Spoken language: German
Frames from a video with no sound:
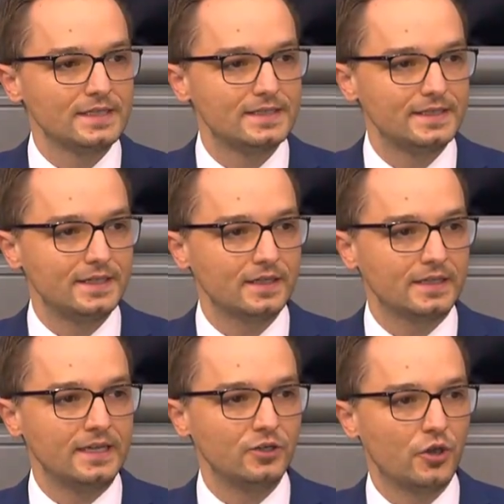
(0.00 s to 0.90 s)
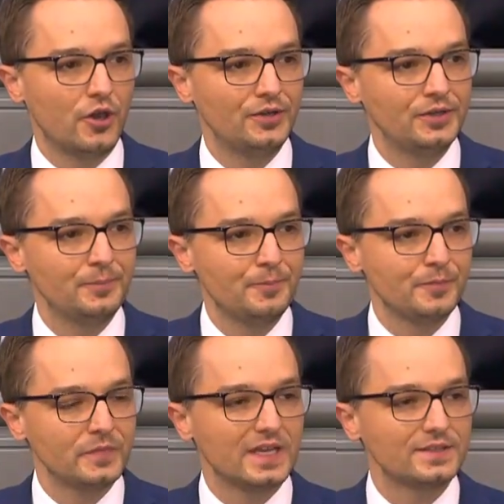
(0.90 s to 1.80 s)
sicher gehen können,
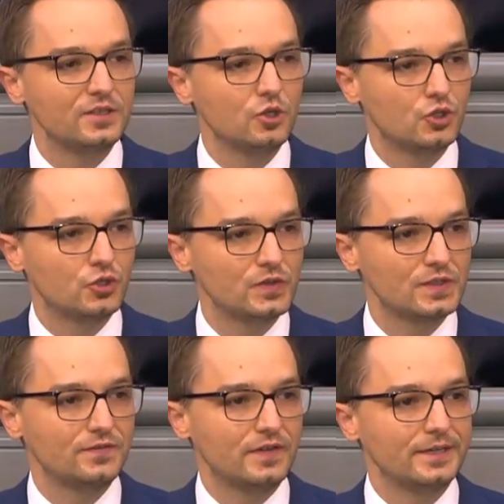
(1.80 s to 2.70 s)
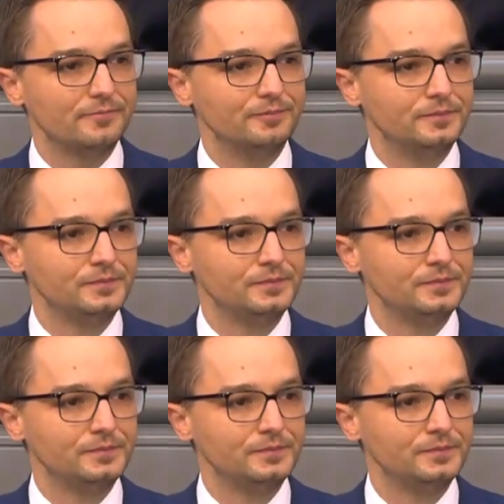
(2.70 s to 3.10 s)
dass sie geschützt werden